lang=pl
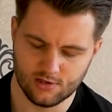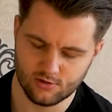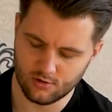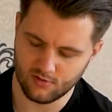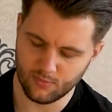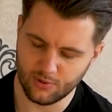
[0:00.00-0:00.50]

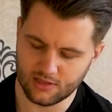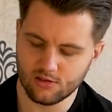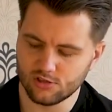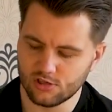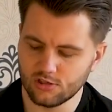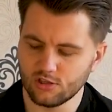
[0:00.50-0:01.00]
aczkolwiek
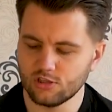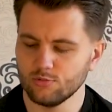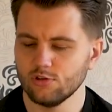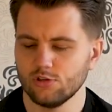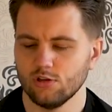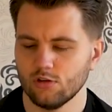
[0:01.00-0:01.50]
praktycznie niczym
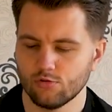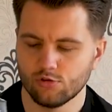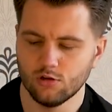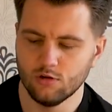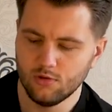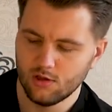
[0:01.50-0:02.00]
one się nie
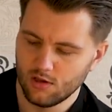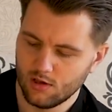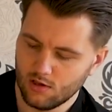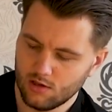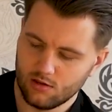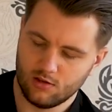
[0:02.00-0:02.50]
różnią.
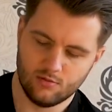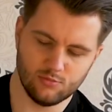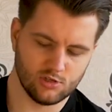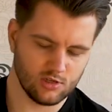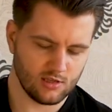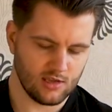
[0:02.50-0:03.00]
Tym,
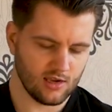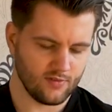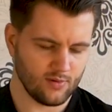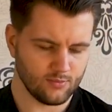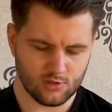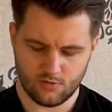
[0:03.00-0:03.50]
że tak jak
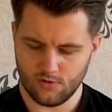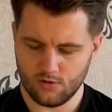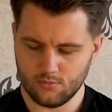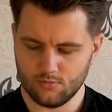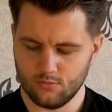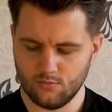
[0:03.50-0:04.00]
Wam przed
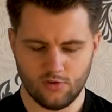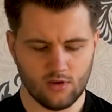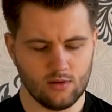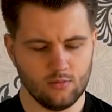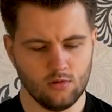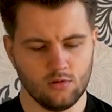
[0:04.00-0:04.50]
chwilą
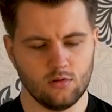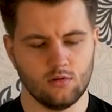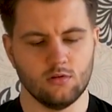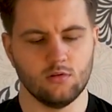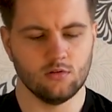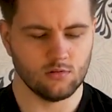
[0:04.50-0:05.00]
mówiłem,
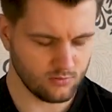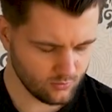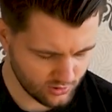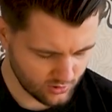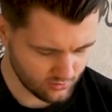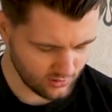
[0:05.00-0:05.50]

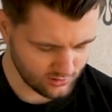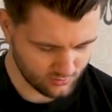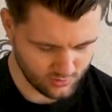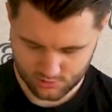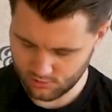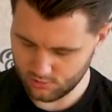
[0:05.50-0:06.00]
możecie tutaj
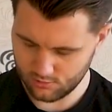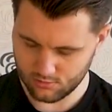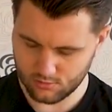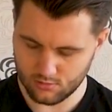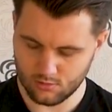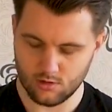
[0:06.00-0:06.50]
zobaczyć.
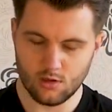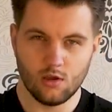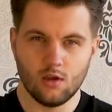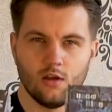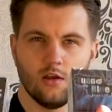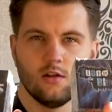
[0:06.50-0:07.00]

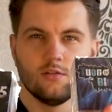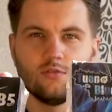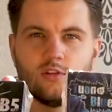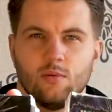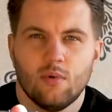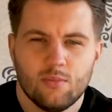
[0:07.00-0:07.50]

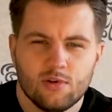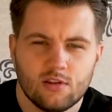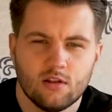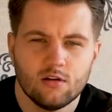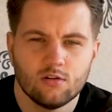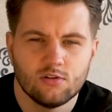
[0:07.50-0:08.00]
Tutaj mamy
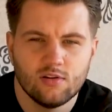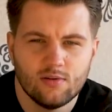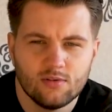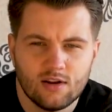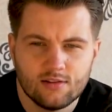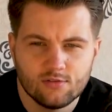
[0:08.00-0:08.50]
tylko, ja
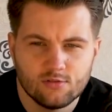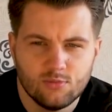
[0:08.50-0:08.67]
Wam teraz to